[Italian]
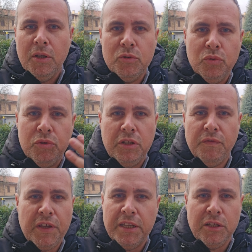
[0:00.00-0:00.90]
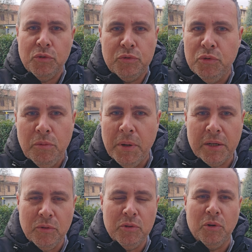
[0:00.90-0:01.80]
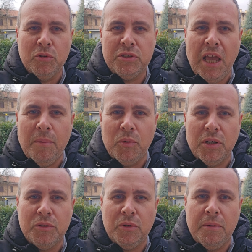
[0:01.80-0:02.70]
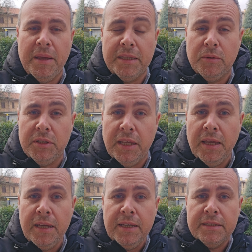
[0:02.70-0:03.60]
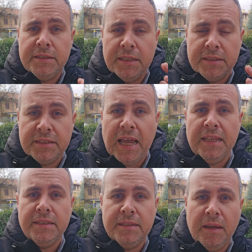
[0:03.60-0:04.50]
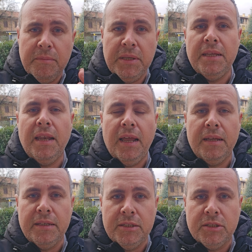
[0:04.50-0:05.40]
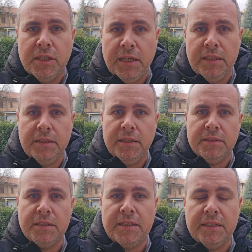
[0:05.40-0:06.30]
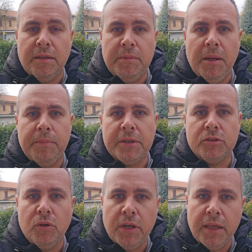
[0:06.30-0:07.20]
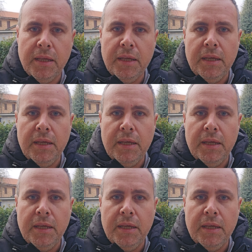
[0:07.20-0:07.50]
tutti i veri youtuber, noi non lo siamo naturalmente, quindi 60.000 iscritti, 60.000 persone